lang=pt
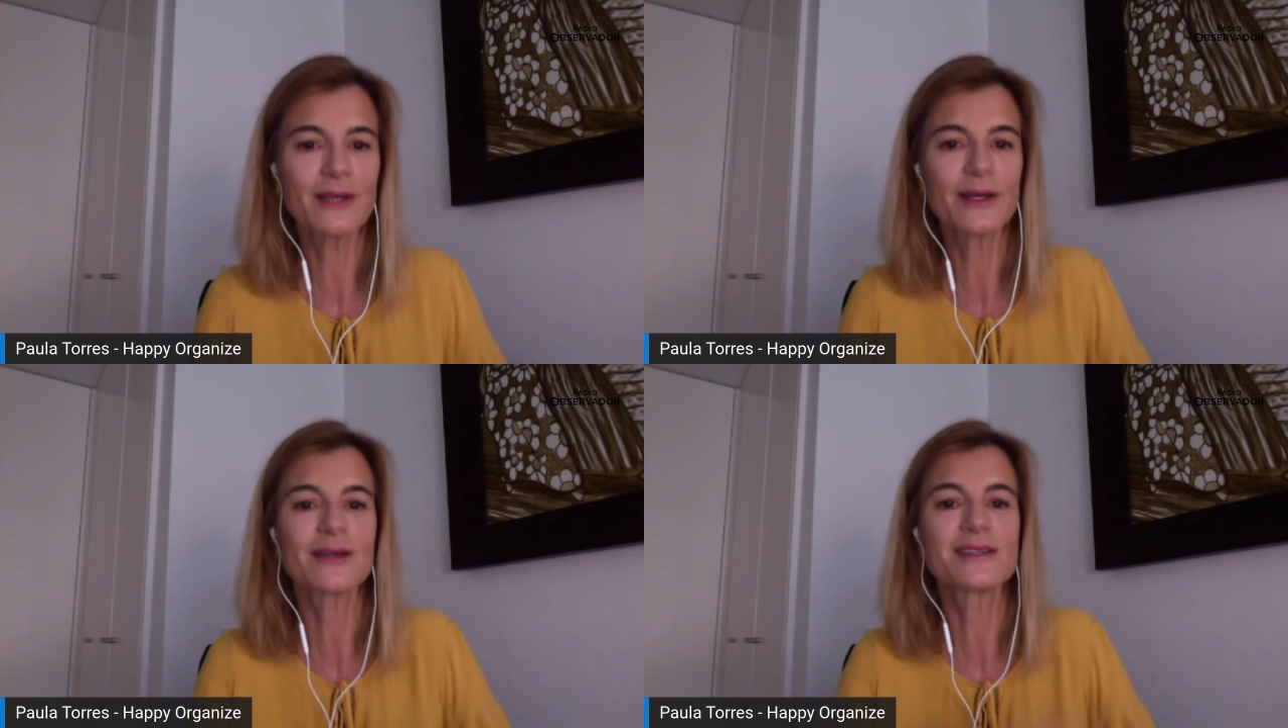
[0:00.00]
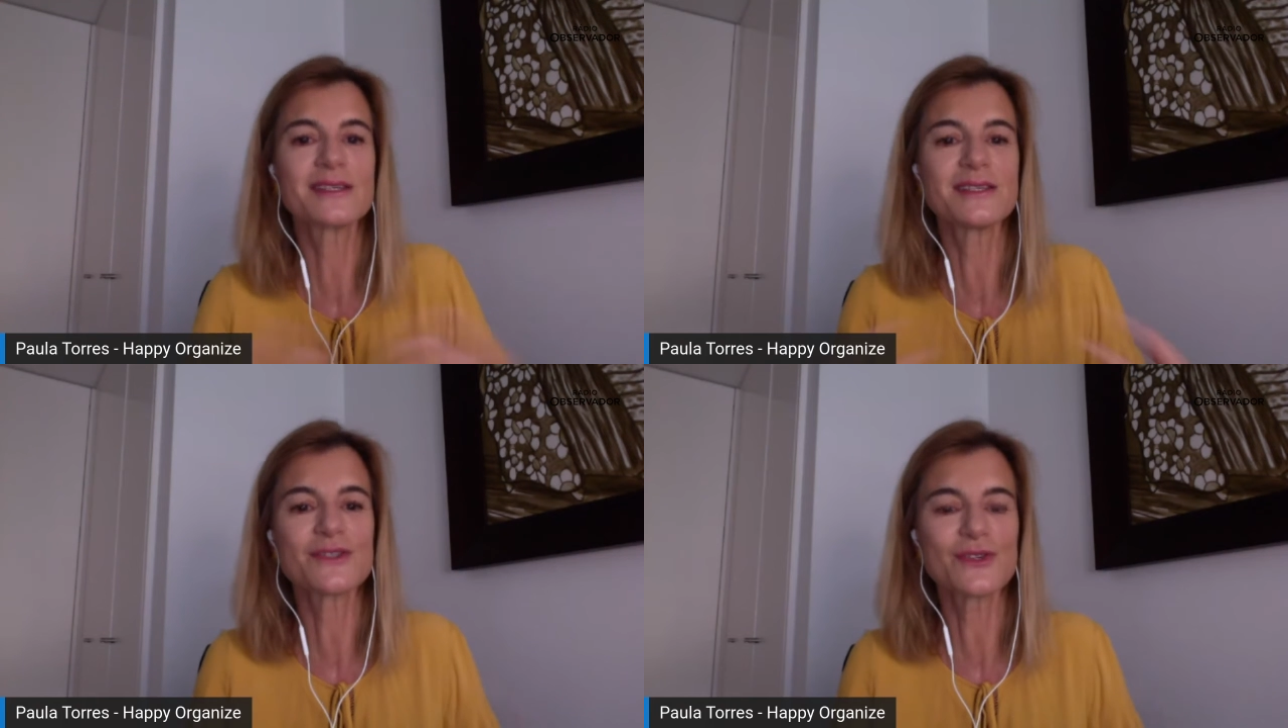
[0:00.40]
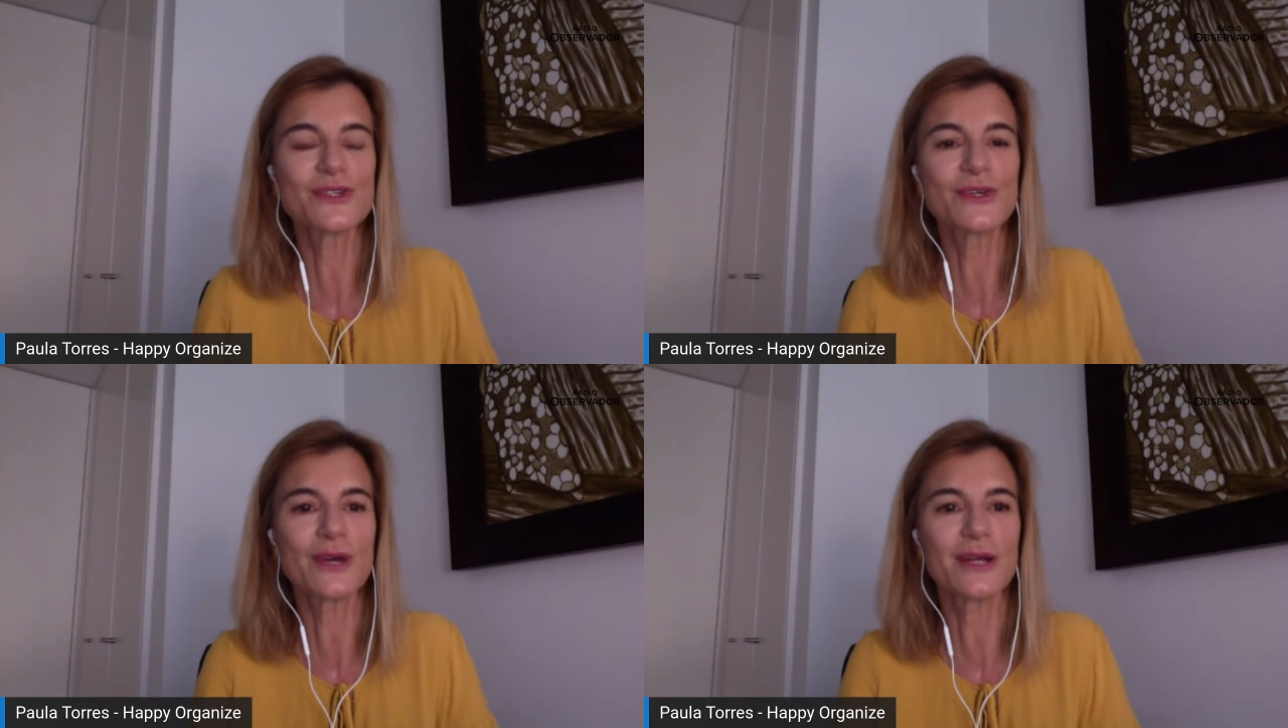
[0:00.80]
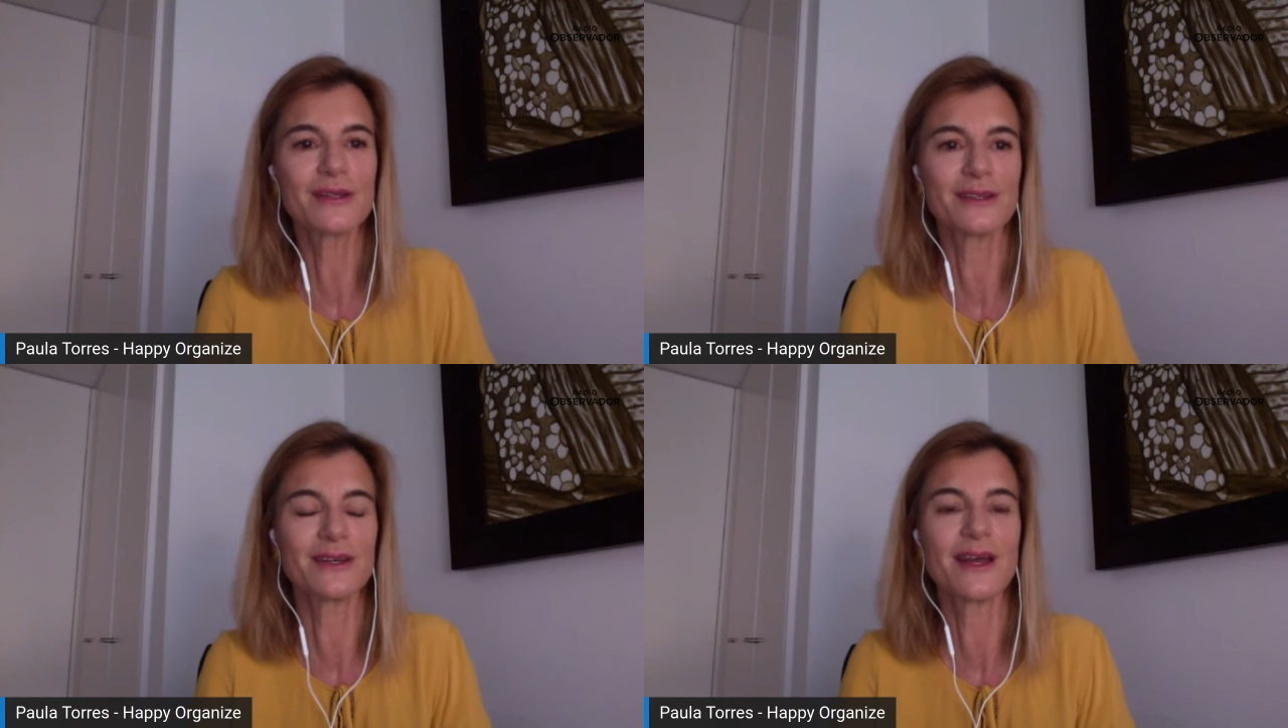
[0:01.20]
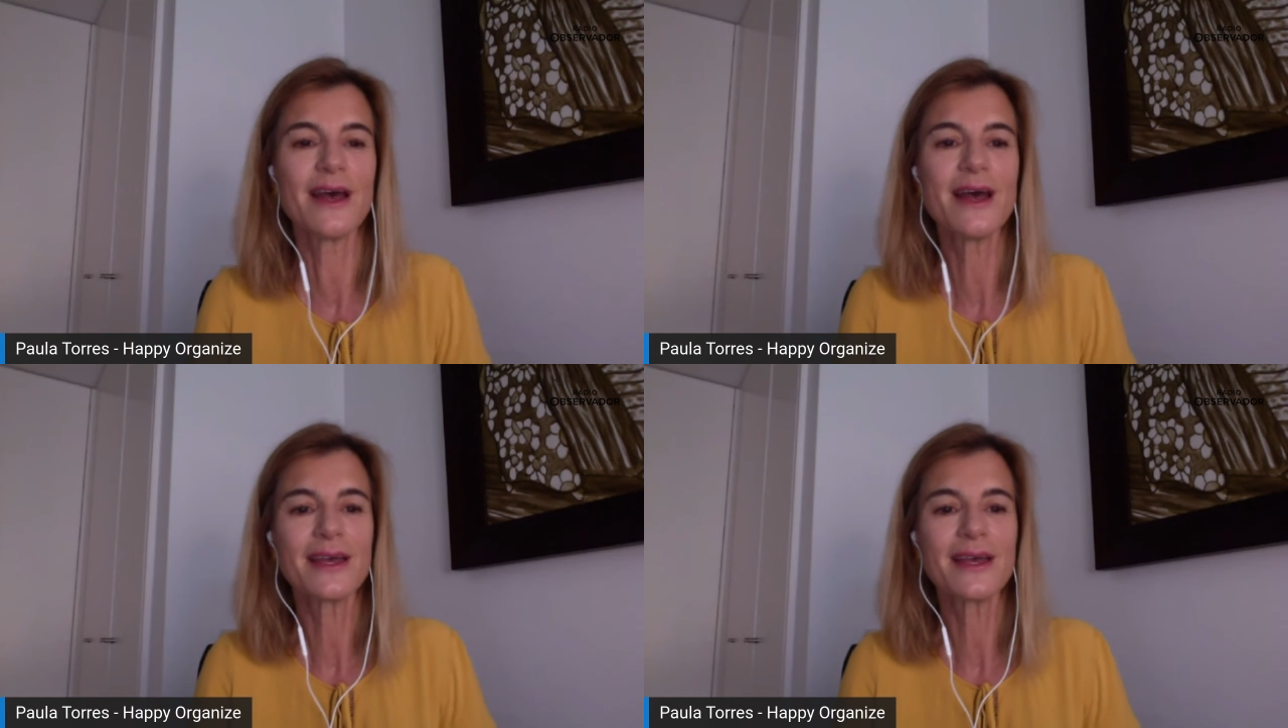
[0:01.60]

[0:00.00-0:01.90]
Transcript: Que, que sensações é que eu quero ter?